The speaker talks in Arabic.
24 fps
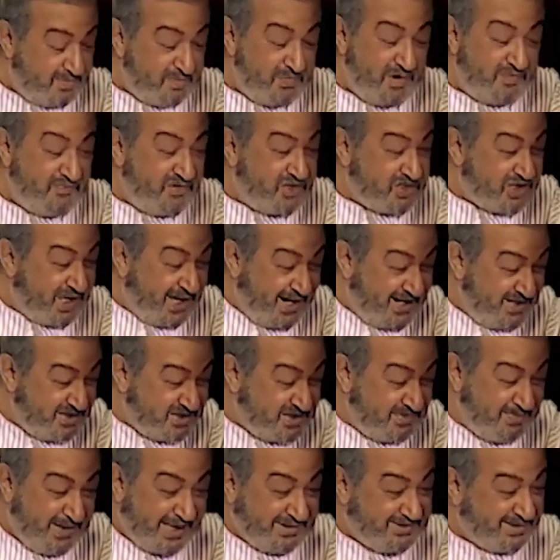مفيش
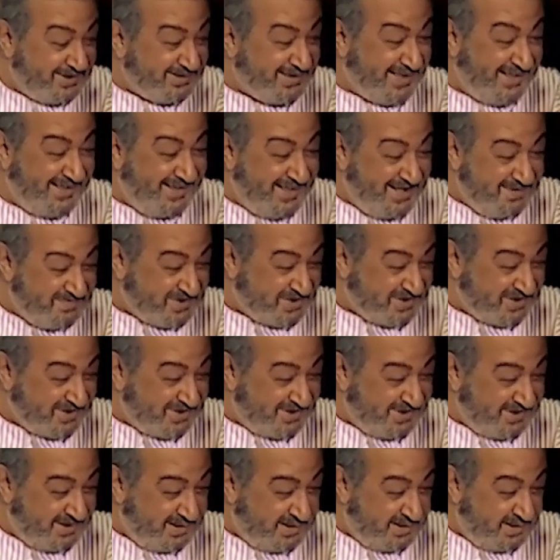حاجه ما تتكلمش
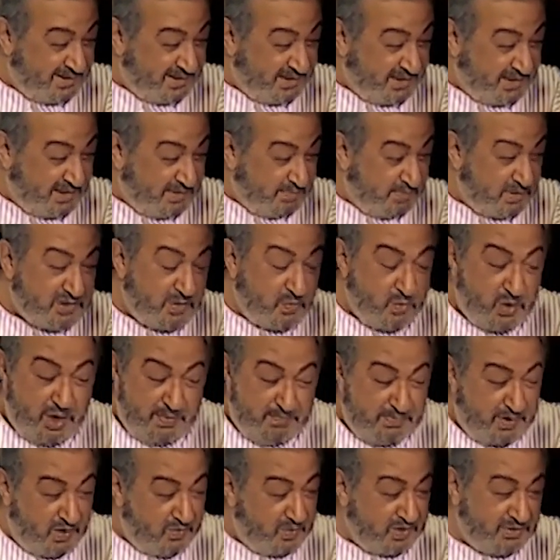بس
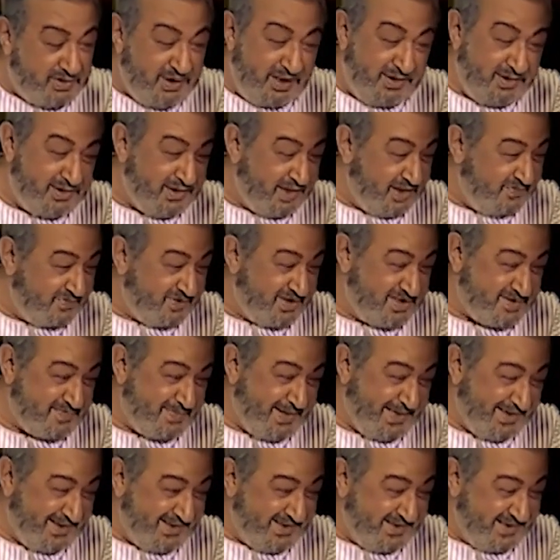المهم الودن اللي تعرف
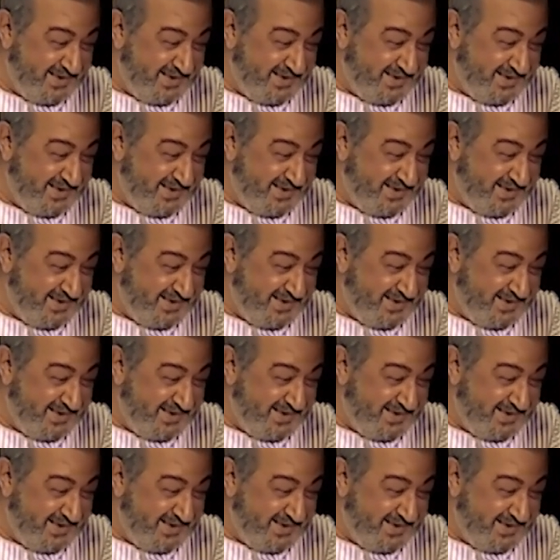تسمع